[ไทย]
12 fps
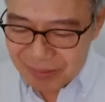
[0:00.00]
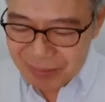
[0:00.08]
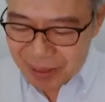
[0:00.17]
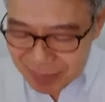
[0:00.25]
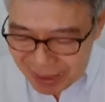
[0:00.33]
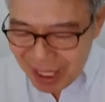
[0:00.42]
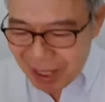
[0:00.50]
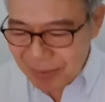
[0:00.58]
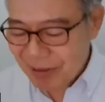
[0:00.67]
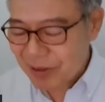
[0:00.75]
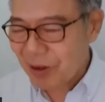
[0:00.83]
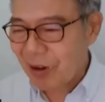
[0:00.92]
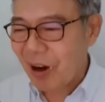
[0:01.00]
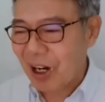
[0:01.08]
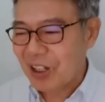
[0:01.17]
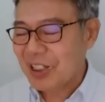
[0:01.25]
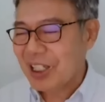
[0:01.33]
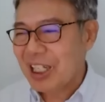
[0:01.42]
เป็นไปได้ไหมว่าส่งออก
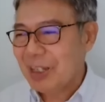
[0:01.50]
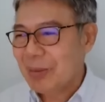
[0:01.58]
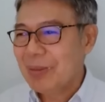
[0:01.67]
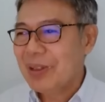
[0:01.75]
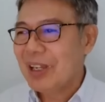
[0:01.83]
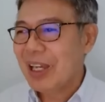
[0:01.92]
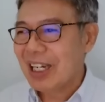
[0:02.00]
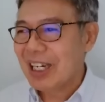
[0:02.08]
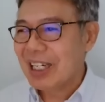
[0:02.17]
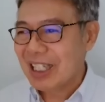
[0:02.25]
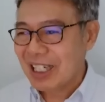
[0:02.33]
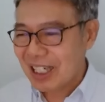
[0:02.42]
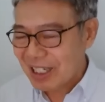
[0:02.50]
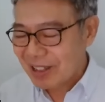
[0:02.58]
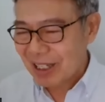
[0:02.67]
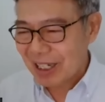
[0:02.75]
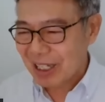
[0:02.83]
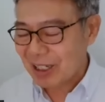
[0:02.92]
เราจะดีเป็นพิเศษเลยทั้งเรื่องที่
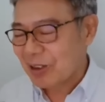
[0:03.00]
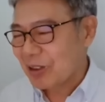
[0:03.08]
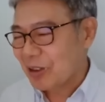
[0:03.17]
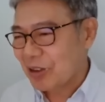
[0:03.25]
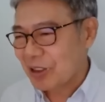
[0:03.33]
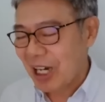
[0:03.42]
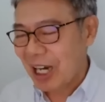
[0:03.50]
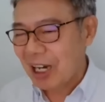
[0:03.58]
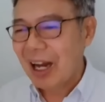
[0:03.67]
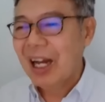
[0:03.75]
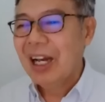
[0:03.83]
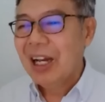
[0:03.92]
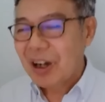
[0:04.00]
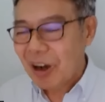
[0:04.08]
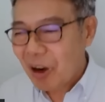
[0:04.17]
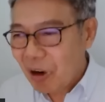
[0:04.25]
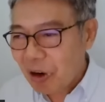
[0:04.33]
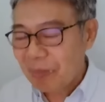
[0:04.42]
เศรษฐกิจโลกโตช้ากว่าก็
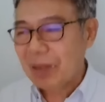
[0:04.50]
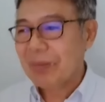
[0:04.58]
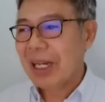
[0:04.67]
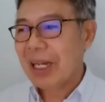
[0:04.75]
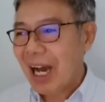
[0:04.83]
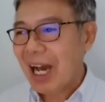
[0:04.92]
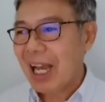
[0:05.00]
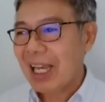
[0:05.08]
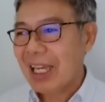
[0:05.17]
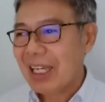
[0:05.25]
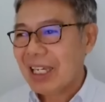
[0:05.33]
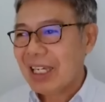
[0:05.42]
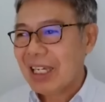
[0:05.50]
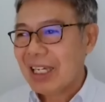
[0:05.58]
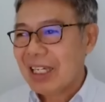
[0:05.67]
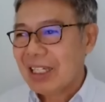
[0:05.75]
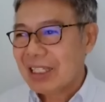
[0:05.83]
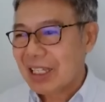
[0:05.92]
คงเป็นไปได้
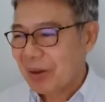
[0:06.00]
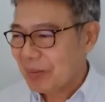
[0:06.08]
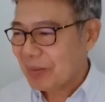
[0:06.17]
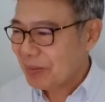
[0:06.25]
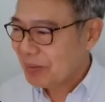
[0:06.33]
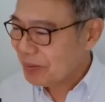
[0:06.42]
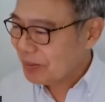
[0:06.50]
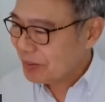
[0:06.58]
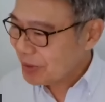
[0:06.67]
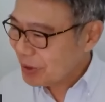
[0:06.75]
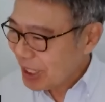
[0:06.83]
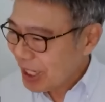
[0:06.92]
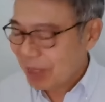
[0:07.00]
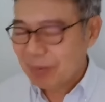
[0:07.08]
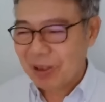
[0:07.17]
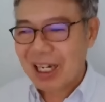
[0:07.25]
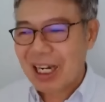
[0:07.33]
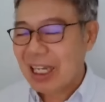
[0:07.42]
แต่ด้วยเหตุผ
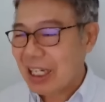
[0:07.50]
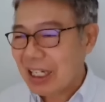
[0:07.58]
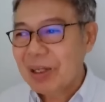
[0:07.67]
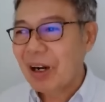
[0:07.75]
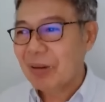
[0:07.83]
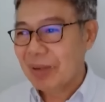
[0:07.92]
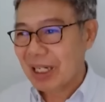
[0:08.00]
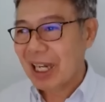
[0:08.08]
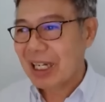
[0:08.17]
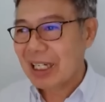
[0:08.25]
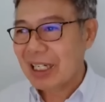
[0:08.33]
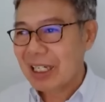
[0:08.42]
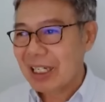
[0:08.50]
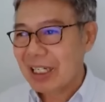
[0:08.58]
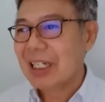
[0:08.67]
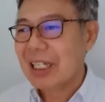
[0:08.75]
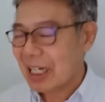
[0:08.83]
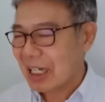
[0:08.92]
ลอะไรนึกไม่ออกเหมือนกัน
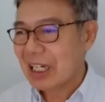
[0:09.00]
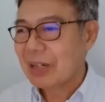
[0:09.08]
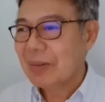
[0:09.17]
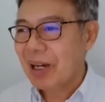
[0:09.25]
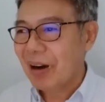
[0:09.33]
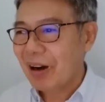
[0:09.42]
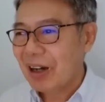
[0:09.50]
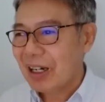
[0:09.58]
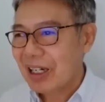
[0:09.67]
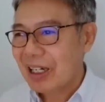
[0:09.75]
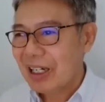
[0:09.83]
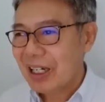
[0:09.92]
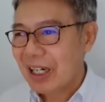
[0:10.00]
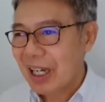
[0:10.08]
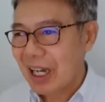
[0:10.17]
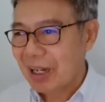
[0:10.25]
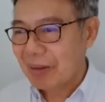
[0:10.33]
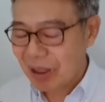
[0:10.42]
อย่างเดียวนึกไม่ออก
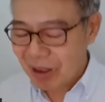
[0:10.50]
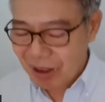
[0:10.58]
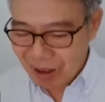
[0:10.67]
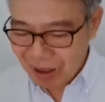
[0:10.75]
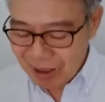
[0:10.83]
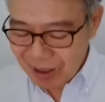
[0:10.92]
นะครับแล้วก็